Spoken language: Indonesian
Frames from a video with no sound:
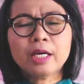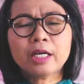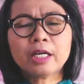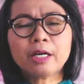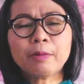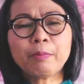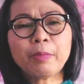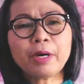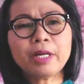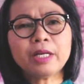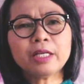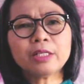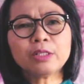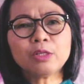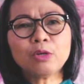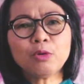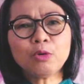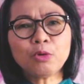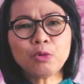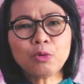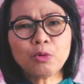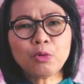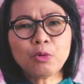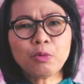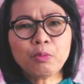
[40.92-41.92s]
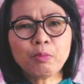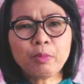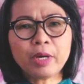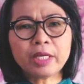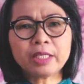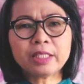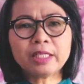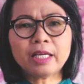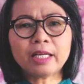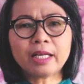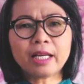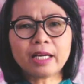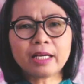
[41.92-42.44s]
kepada seluruh
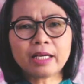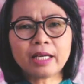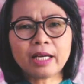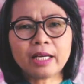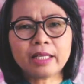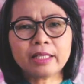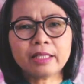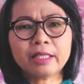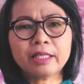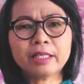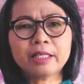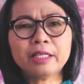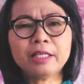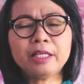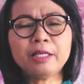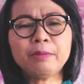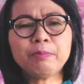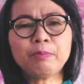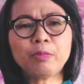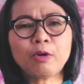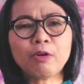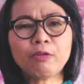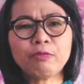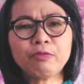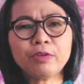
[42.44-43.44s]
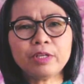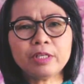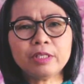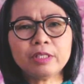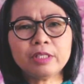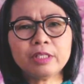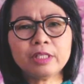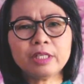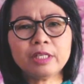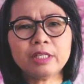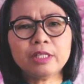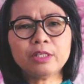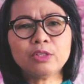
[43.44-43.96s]
masyarakat di
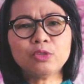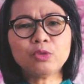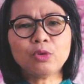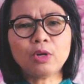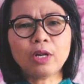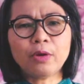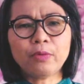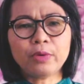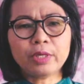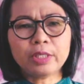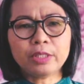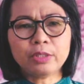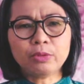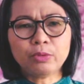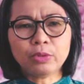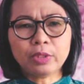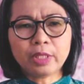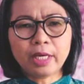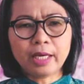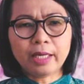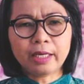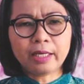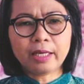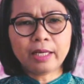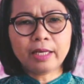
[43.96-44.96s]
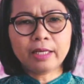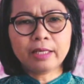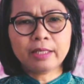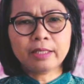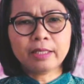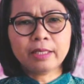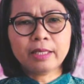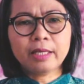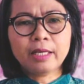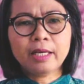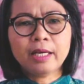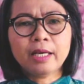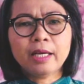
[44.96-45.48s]
Provinsi Sulawesi Utara.
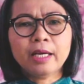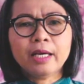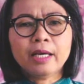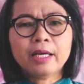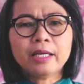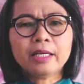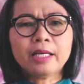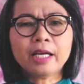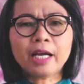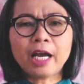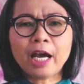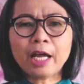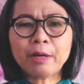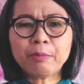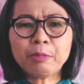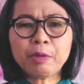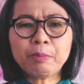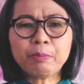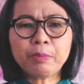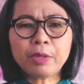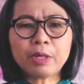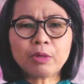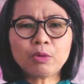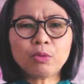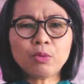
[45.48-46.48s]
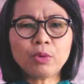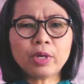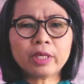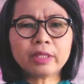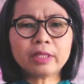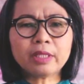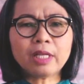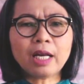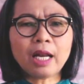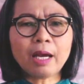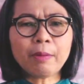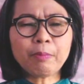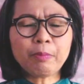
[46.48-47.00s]
Dengan
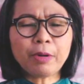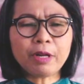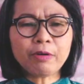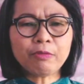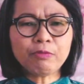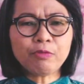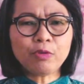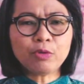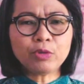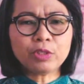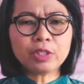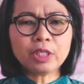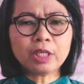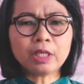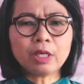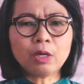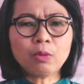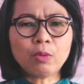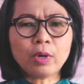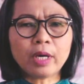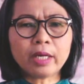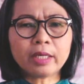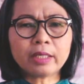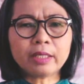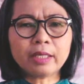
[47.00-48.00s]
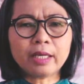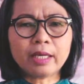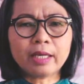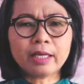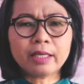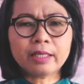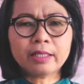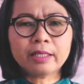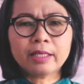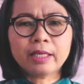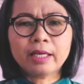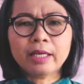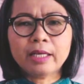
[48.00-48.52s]
memperkuat delapan fungsi keluarga,
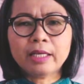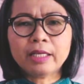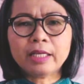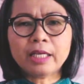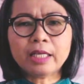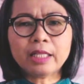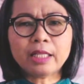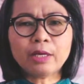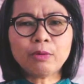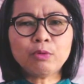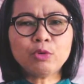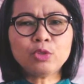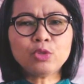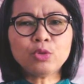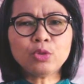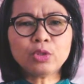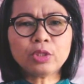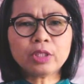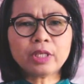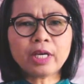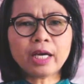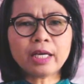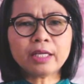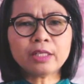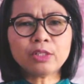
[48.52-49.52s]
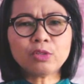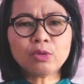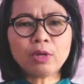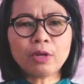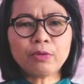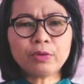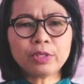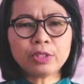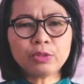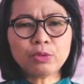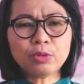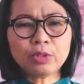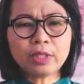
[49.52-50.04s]
kita wujudkan
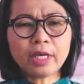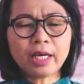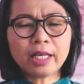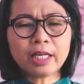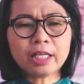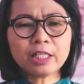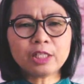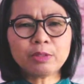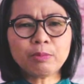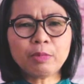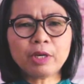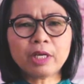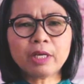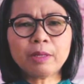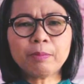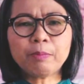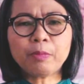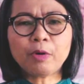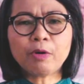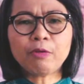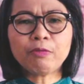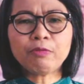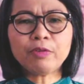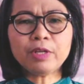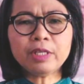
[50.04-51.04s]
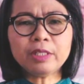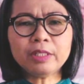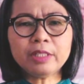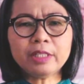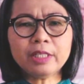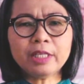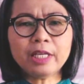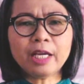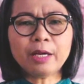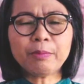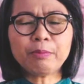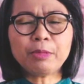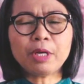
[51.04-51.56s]
Sulawesi Utara sebagai
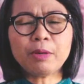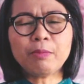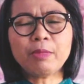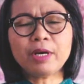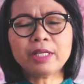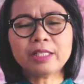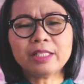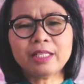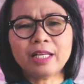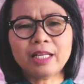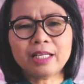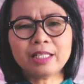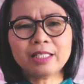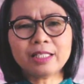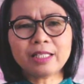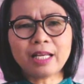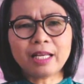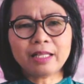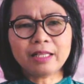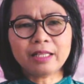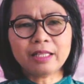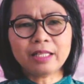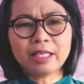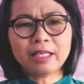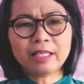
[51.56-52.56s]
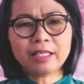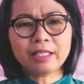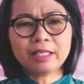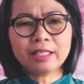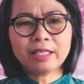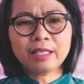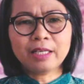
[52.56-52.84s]
provinsi yang bebas dari stunting.